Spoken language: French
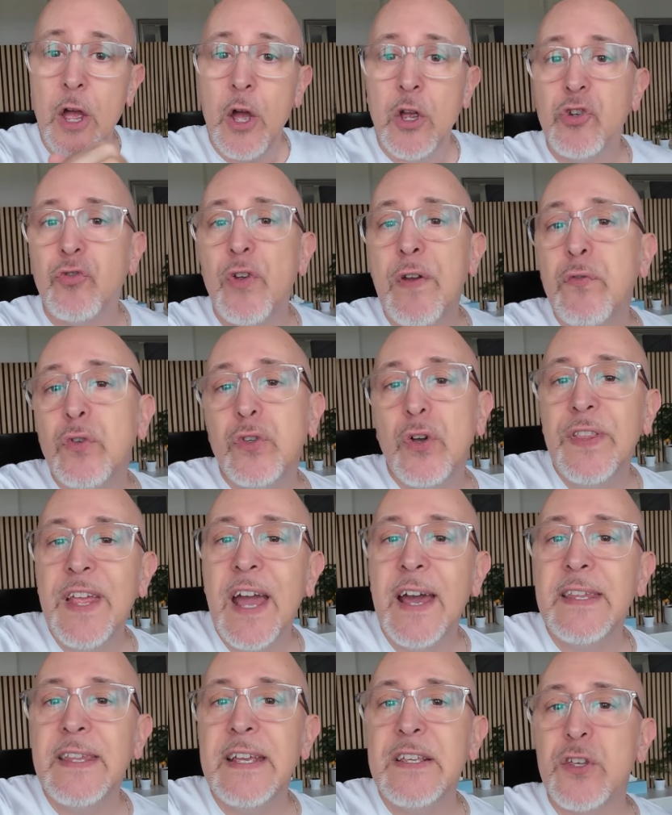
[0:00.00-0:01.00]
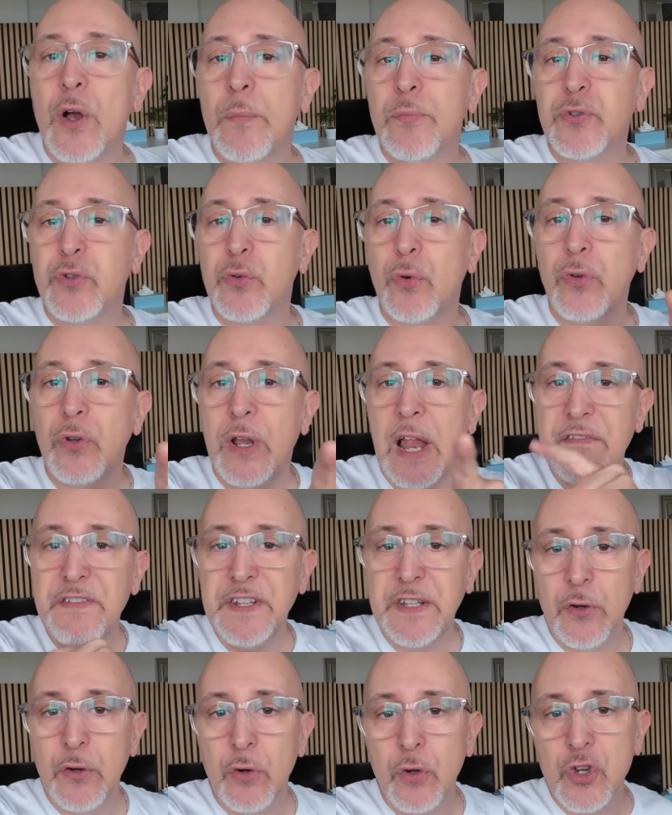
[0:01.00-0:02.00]
Je vais vous donner un exemple sur la
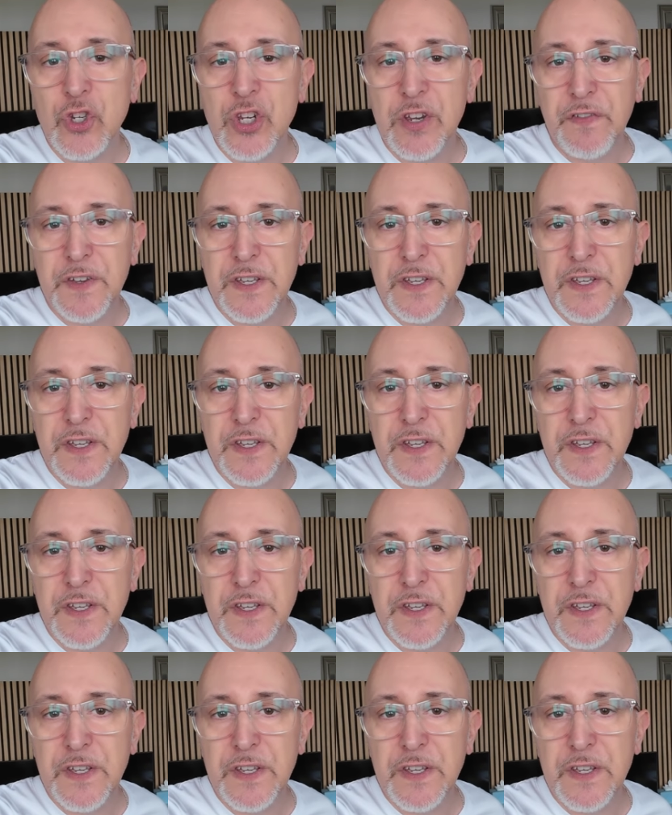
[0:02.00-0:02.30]
vidéo que j'ai